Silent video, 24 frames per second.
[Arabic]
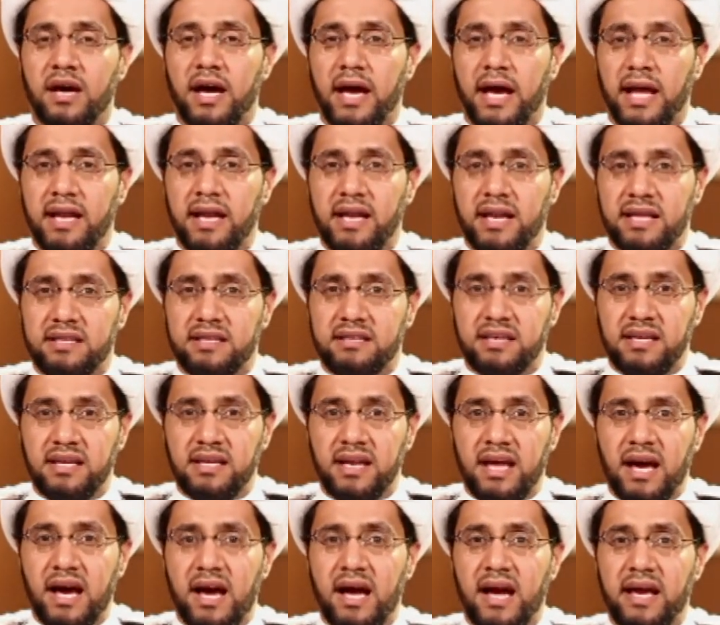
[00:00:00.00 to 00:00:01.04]
التي
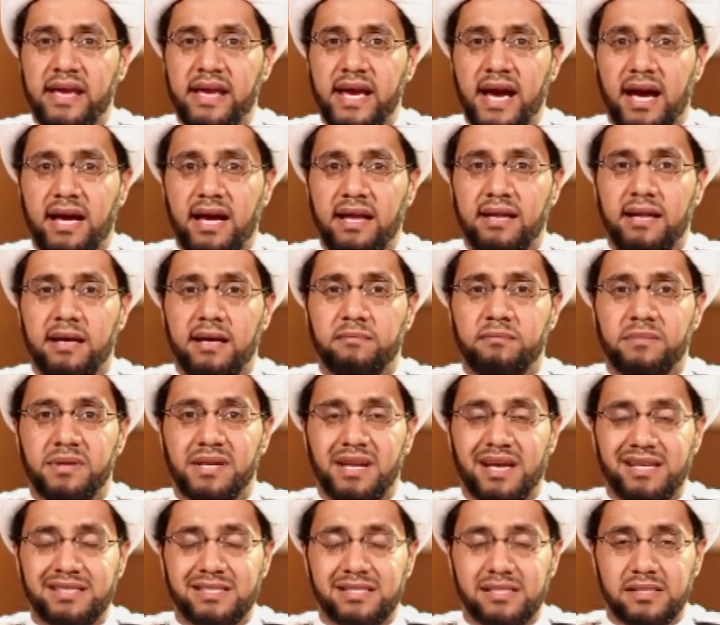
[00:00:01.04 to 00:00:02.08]
لا يعلم
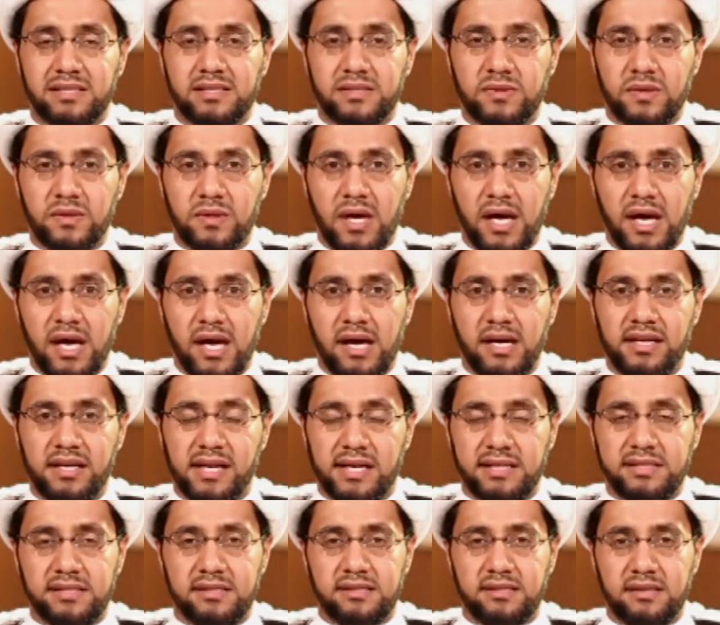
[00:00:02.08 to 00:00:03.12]
نصها
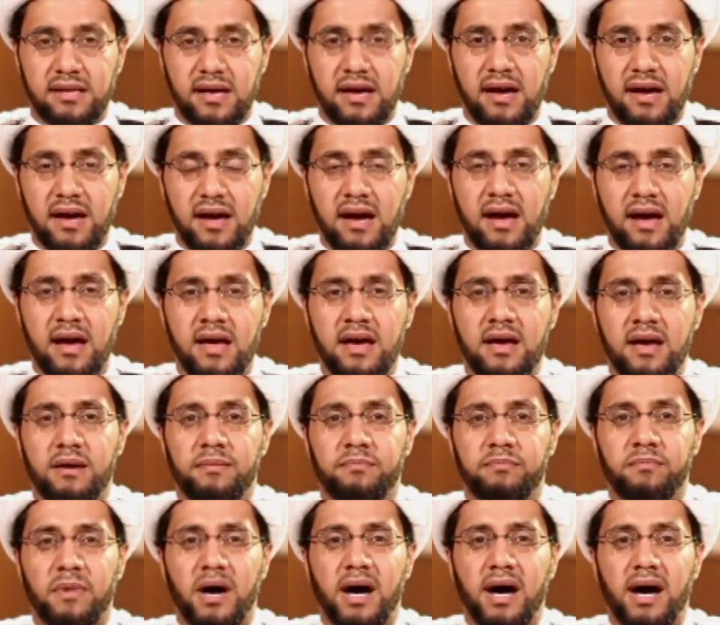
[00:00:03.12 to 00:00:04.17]
نصها
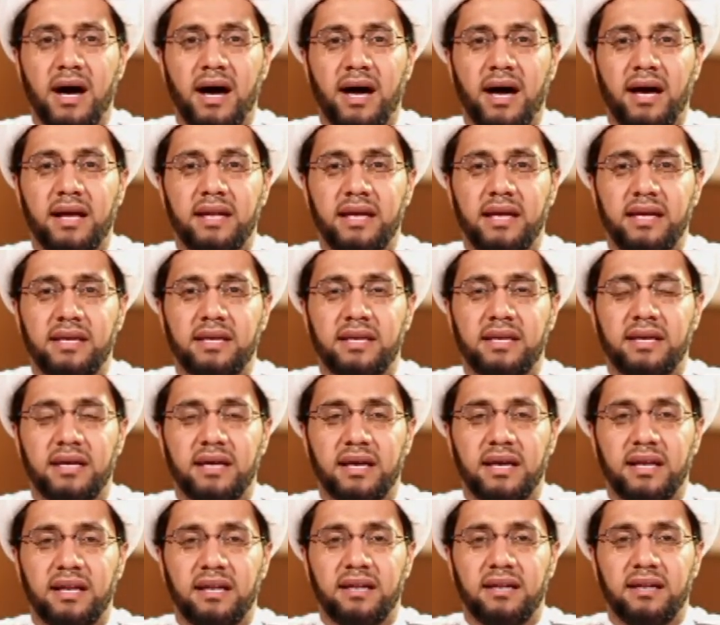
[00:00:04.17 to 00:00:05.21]
ما
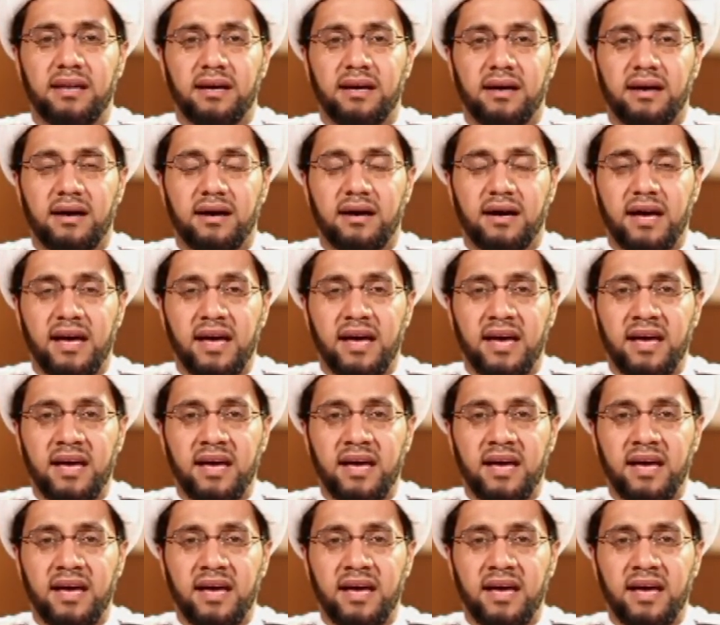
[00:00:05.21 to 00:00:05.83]
عليه الا